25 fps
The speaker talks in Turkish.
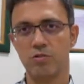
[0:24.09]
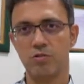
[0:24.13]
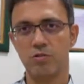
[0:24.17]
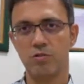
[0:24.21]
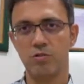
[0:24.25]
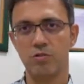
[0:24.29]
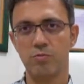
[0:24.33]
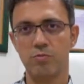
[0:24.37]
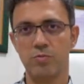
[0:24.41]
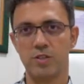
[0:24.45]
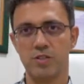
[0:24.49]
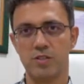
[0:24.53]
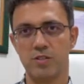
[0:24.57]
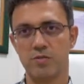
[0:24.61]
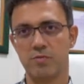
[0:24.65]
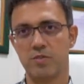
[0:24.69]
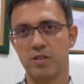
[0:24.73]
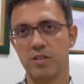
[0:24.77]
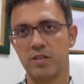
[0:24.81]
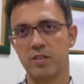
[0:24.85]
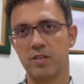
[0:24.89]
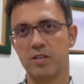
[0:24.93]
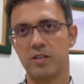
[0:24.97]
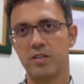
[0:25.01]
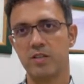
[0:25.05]
o
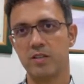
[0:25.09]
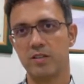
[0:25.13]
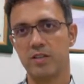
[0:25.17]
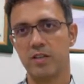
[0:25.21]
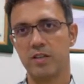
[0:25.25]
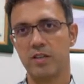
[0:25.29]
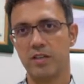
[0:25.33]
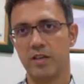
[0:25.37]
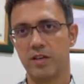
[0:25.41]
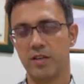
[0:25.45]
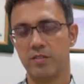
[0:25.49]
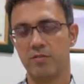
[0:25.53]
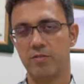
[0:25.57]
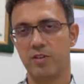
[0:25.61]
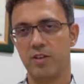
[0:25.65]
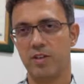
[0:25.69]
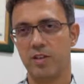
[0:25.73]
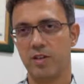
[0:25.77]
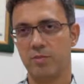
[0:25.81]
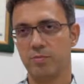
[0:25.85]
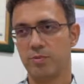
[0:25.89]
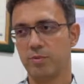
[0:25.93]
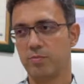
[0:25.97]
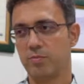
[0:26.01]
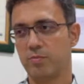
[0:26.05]
basamaktaki tedaviyi
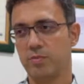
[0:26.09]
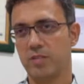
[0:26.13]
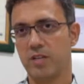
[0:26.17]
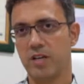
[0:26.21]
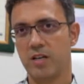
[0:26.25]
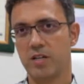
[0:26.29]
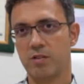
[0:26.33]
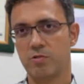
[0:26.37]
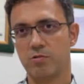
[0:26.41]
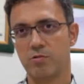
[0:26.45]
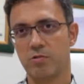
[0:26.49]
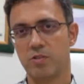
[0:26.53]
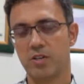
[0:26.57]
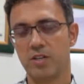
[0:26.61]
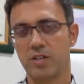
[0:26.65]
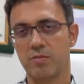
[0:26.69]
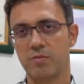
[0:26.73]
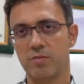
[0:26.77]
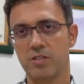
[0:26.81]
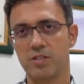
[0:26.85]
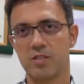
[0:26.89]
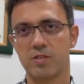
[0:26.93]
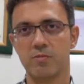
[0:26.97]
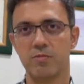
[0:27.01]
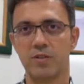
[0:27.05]
yapıp daha sonraki
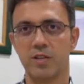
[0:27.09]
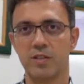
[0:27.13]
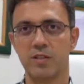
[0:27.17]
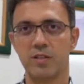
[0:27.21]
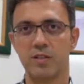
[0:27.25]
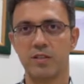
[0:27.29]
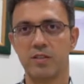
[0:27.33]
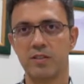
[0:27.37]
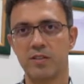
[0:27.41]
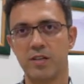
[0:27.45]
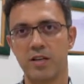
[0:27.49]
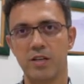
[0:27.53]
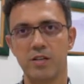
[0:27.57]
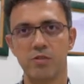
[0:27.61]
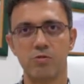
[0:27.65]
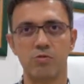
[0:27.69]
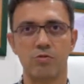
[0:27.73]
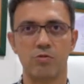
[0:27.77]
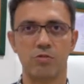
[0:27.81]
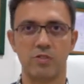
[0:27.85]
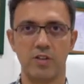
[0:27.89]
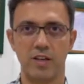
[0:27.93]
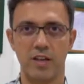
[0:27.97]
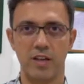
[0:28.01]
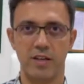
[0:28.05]
basamakları daha
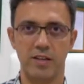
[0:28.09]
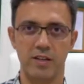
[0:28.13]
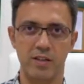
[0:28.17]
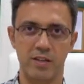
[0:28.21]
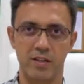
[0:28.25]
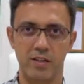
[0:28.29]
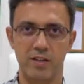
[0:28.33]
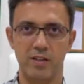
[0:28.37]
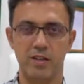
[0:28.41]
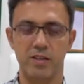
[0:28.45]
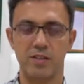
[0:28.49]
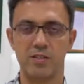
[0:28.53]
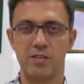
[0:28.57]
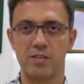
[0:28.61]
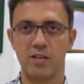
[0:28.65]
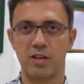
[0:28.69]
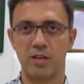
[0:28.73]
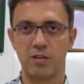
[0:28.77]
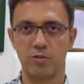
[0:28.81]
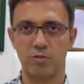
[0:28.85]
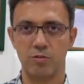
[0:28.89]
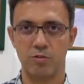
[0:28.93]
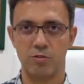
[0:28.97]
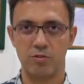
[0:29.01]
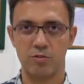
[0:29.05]
sonraya
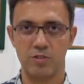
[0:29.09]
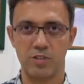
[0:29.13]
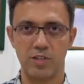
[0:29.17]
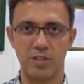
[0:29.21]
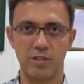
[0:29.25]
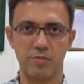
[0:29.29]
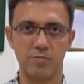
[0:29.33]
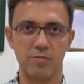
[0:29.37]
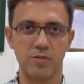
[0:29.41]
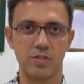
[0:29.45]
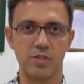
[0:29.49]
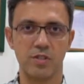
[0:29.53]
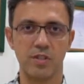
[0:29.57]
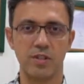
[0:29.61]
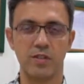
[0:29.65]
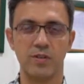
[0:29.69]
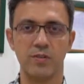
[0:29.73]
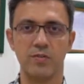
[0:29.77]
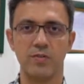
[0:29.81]
saklıyoruz elimizde.